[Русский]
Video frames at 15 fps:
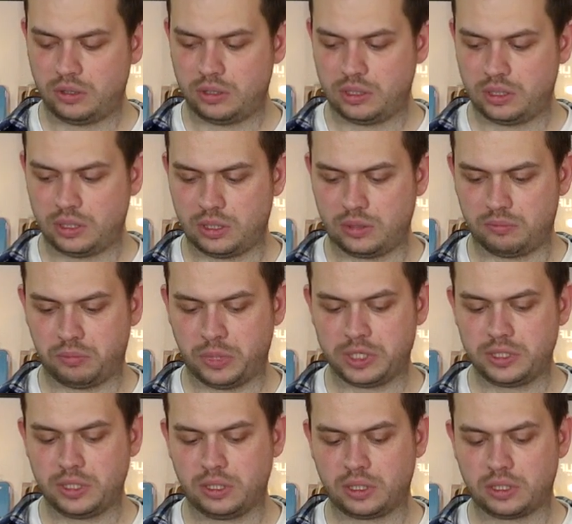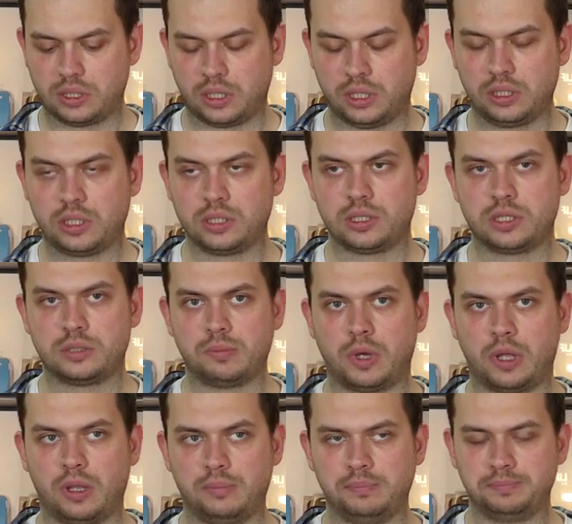А, подделок на рынке сейчас
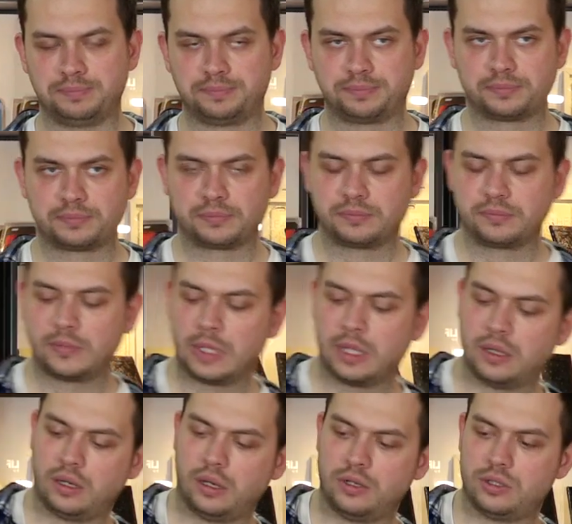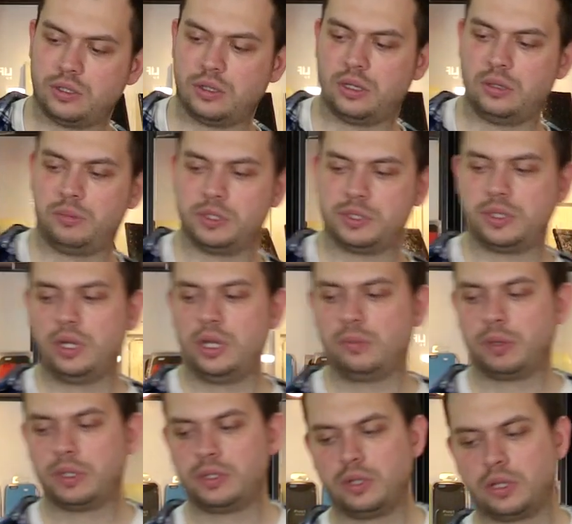мало. Раньше они пестрили
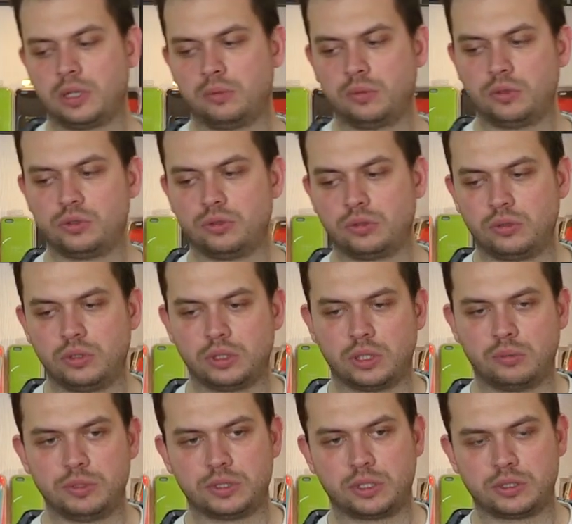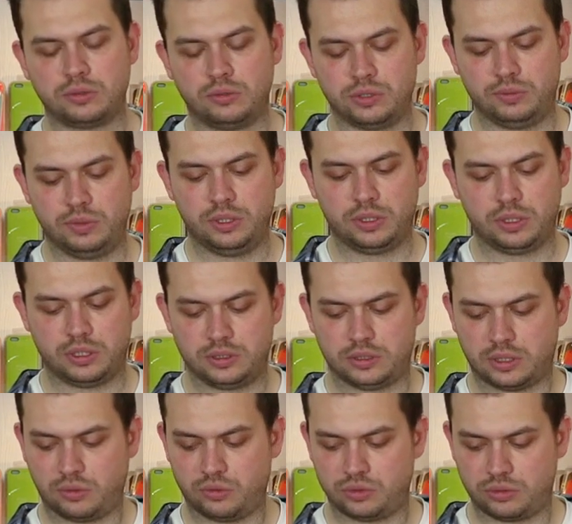подделками, но что-то у них там не срослось, видно, из-за
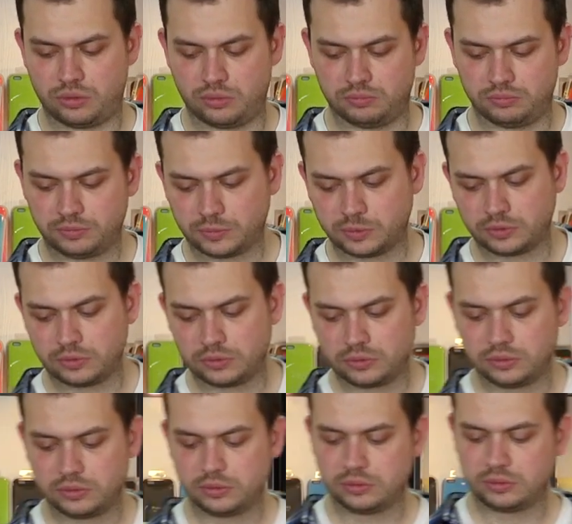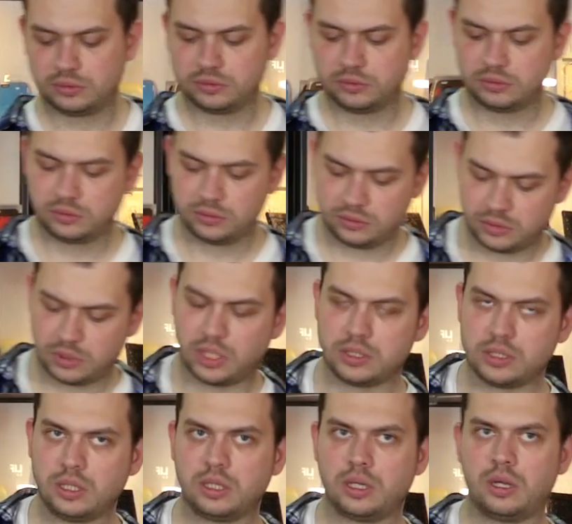того, что... Ну, а цены хорошие, это какой смысл? Да,
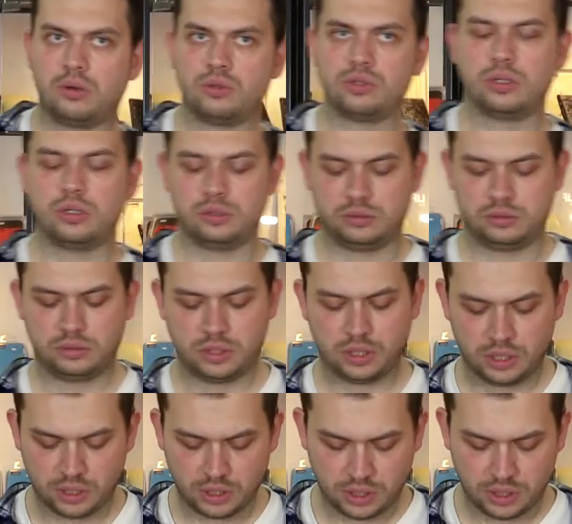цены хорошие. Да.